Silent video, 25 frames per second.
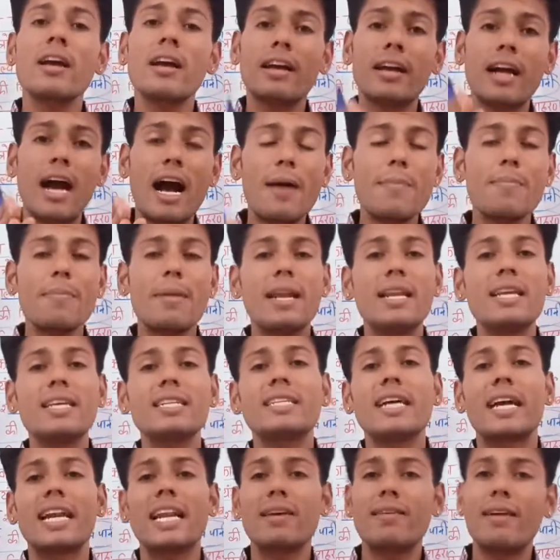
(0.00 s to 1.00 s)
काम में लिए
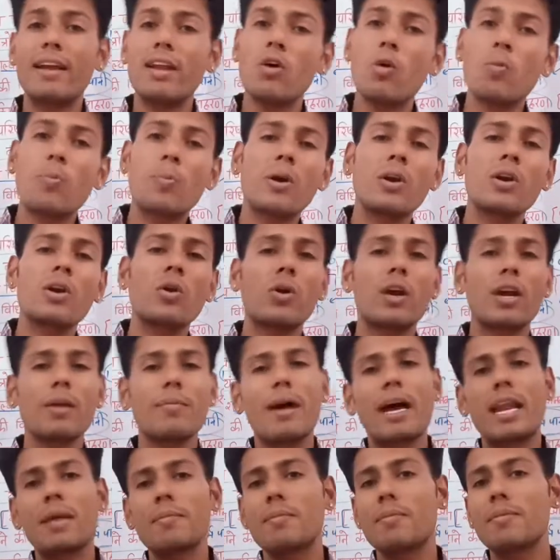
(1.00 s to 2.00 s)
जाने वाले उपकरणों के
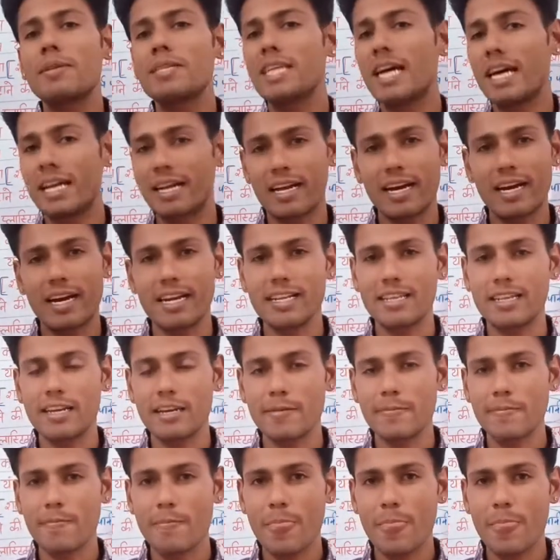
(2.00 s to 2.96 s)
बारे में भी जानकारी थी